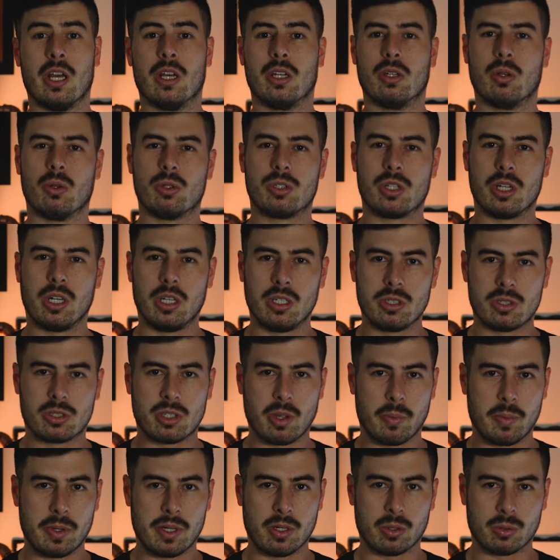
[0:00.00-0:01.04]
Eu utilizo
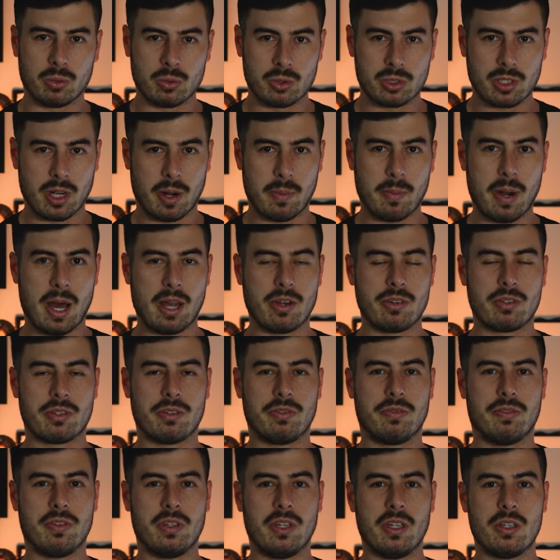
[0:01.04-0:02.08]
também alguns trabalhos de
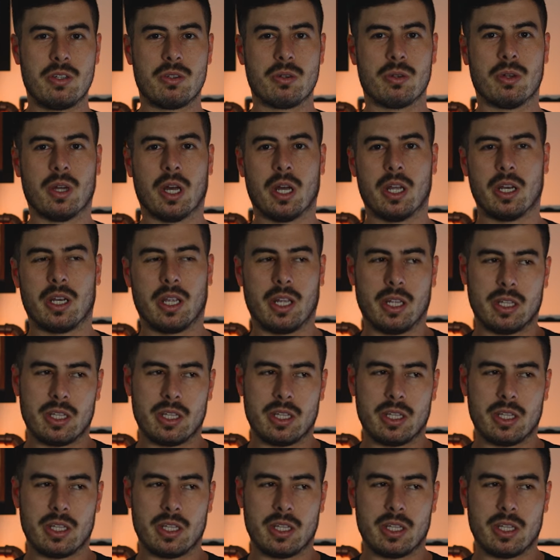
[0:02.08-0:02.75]
vídeo, né?